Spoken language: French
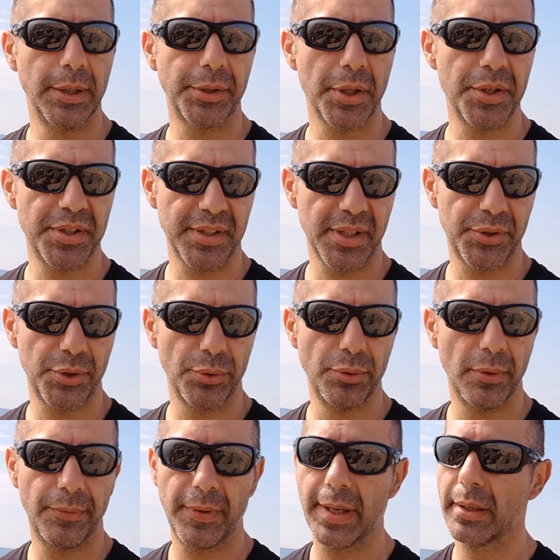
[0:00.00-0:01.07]
Dès que tu as une sensation
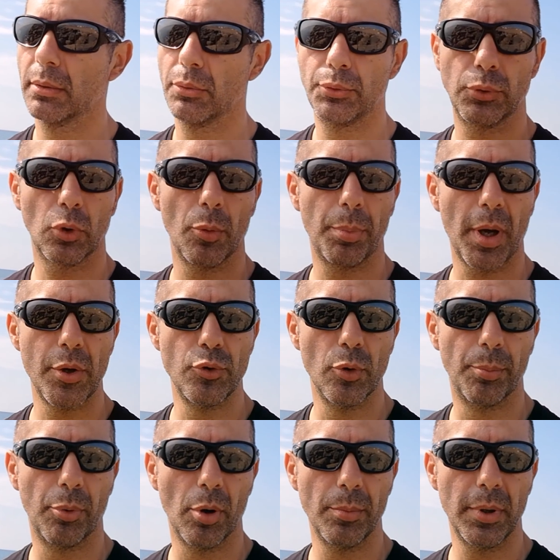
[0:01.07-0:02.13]
de faim, tu reprends
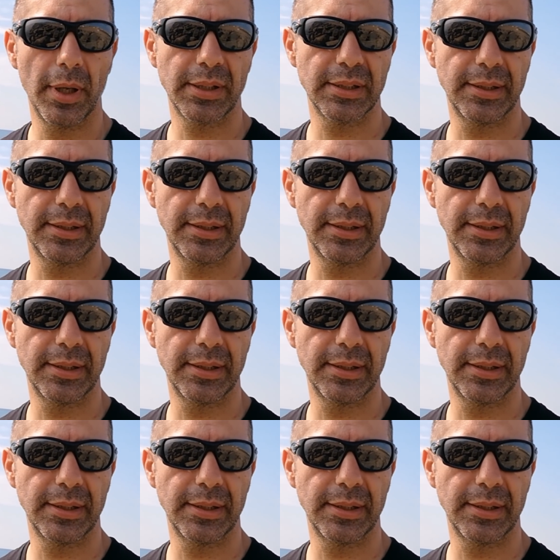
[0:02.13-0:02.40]
une pomme,